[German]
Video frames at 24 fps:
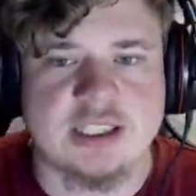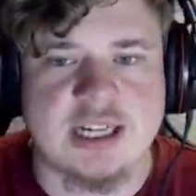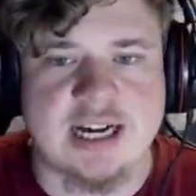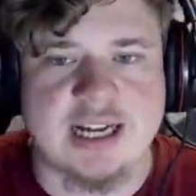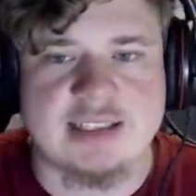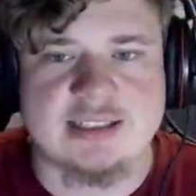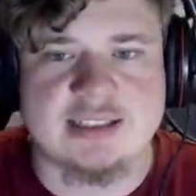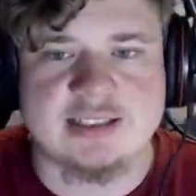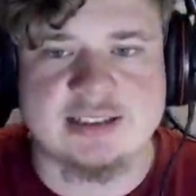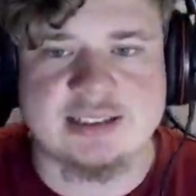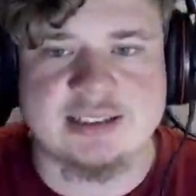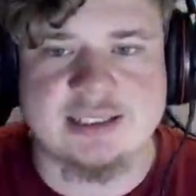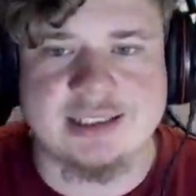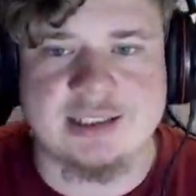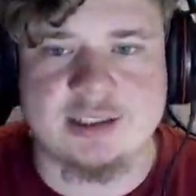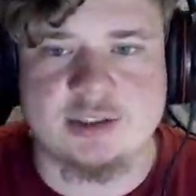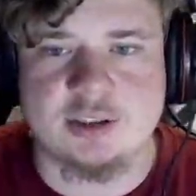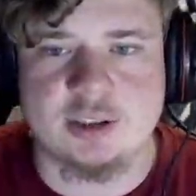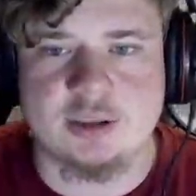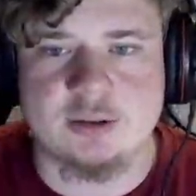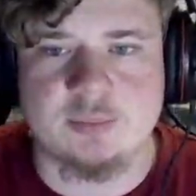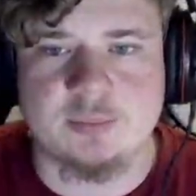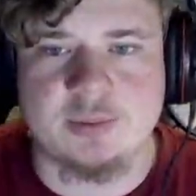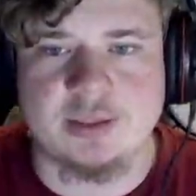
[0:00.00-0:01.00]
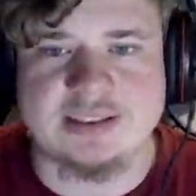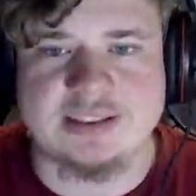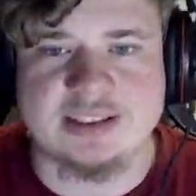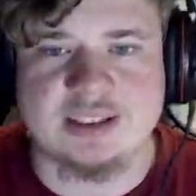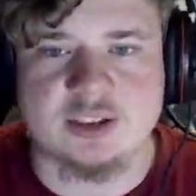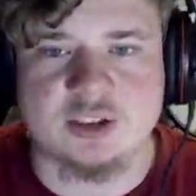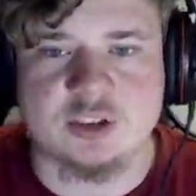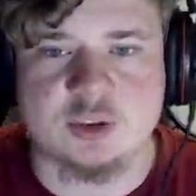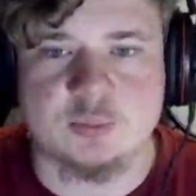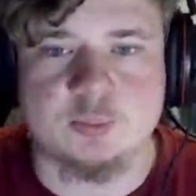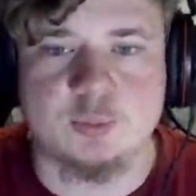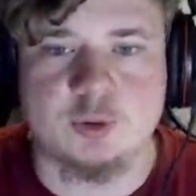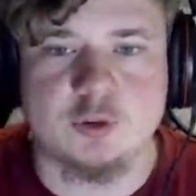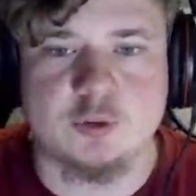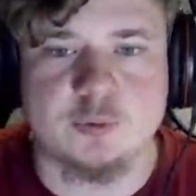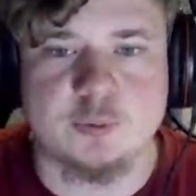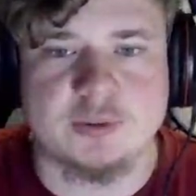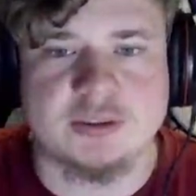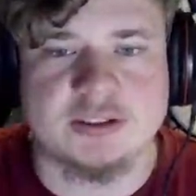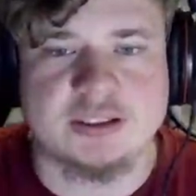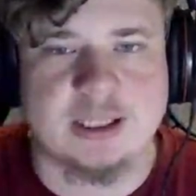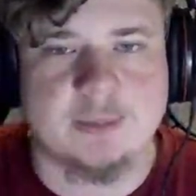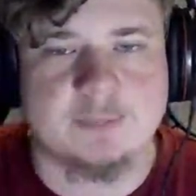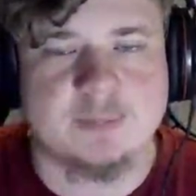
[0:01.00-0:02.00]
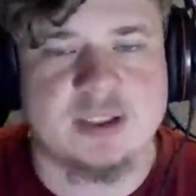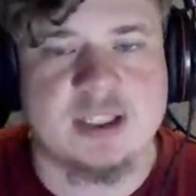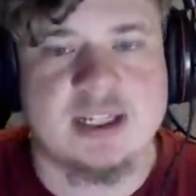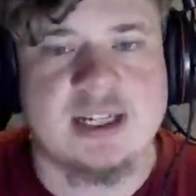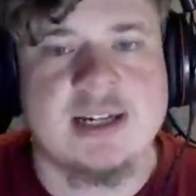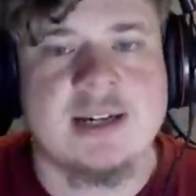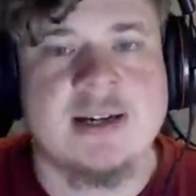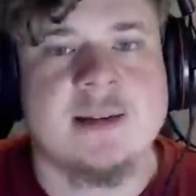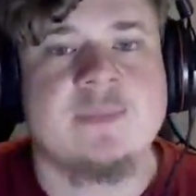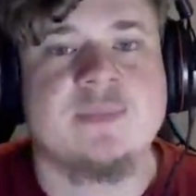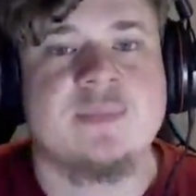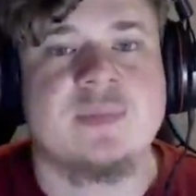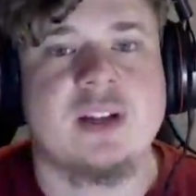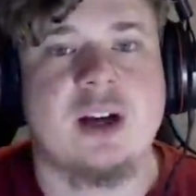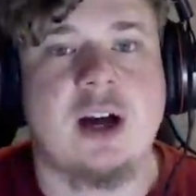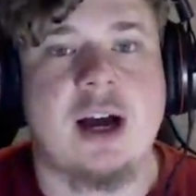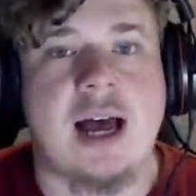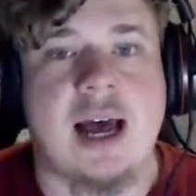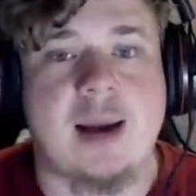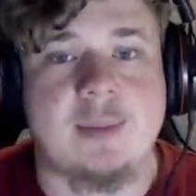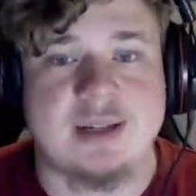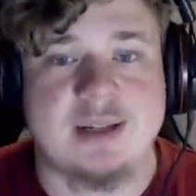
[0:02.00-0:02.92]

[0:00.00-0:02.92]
alles sehen könnt, ein besseres Movement habt. Aber